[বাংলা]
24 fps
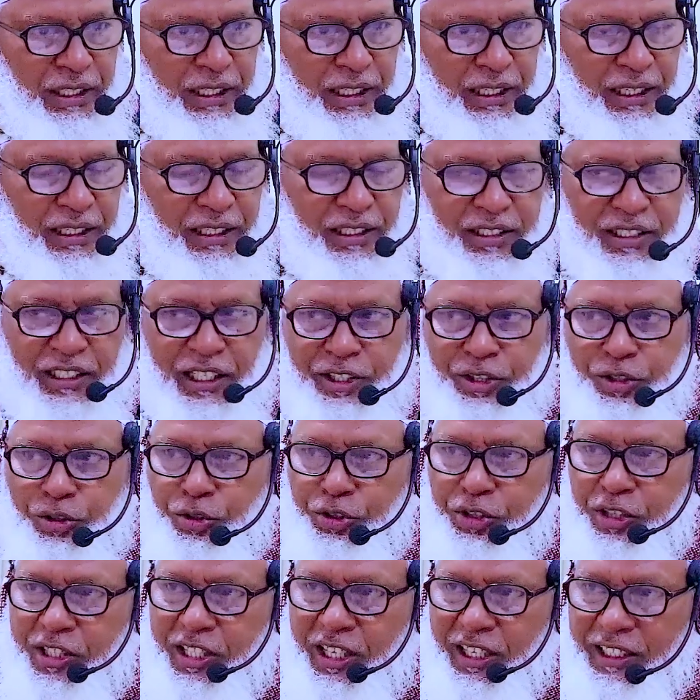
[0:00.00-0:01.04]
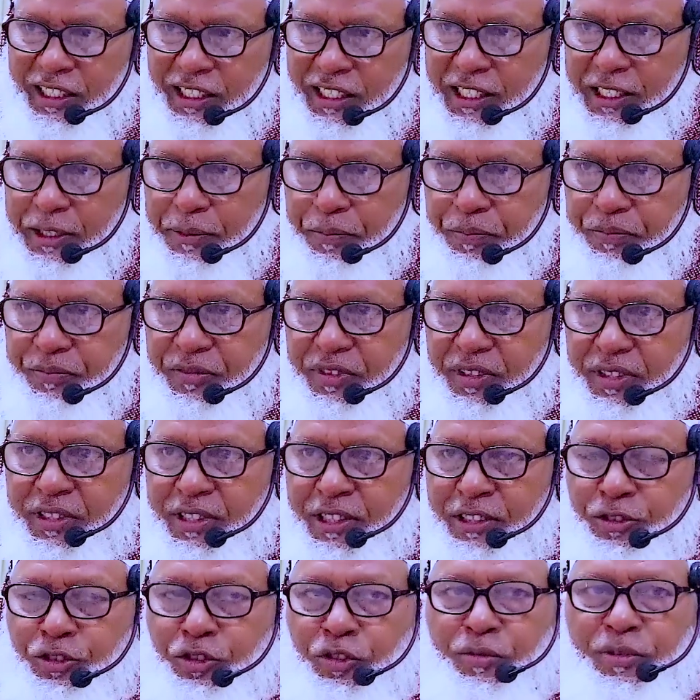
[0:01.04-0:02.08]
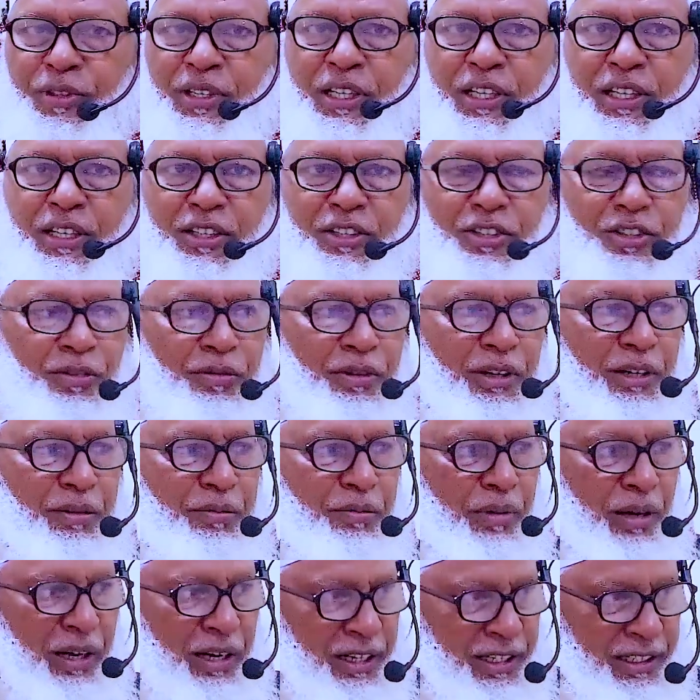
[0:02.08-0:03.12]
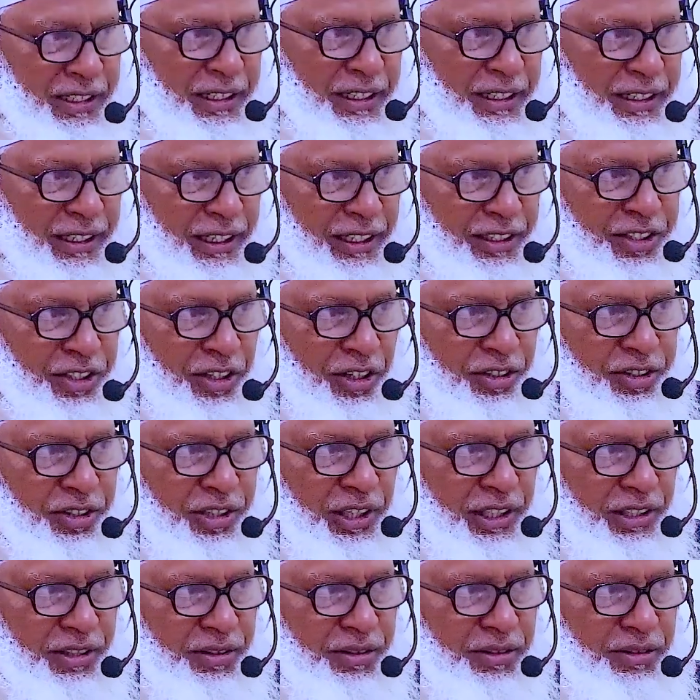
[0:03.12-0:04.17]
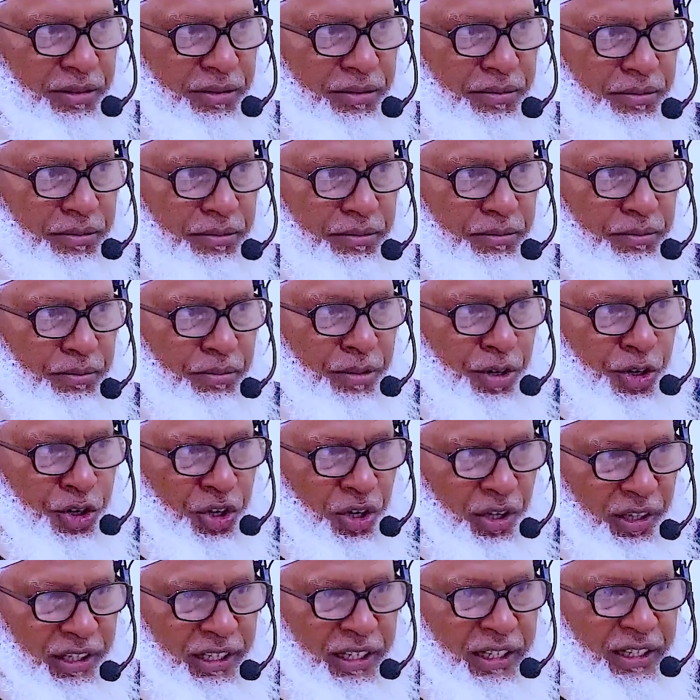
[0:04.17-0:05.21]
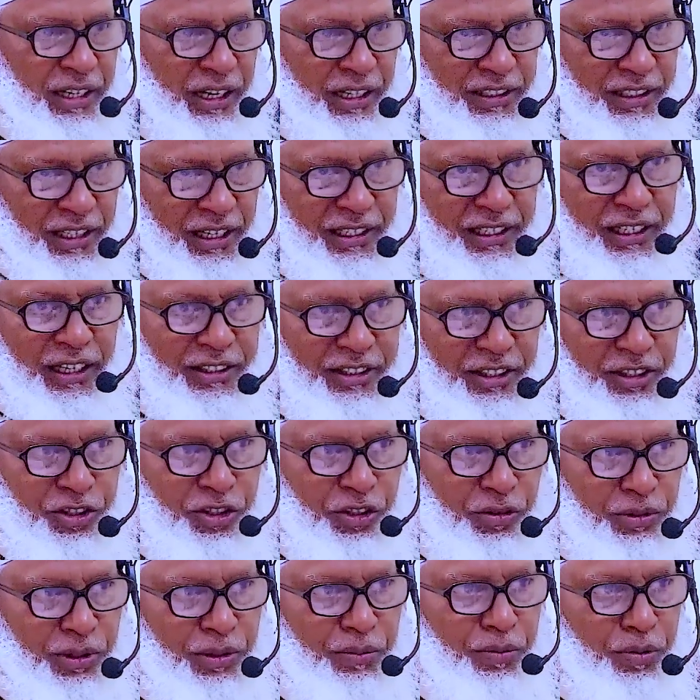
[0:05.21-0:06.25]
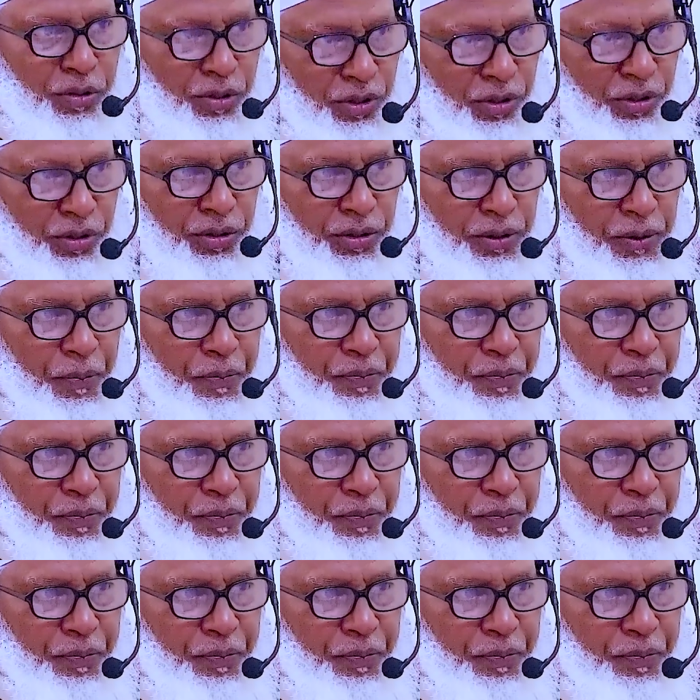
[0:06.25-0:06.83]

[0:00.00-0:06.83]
এখানে তার ত্রুটিটা কি যে তুমি তোমার মালিকের কাছে অর্থাৎ মিশরের রাজার কাছে তুমি বলো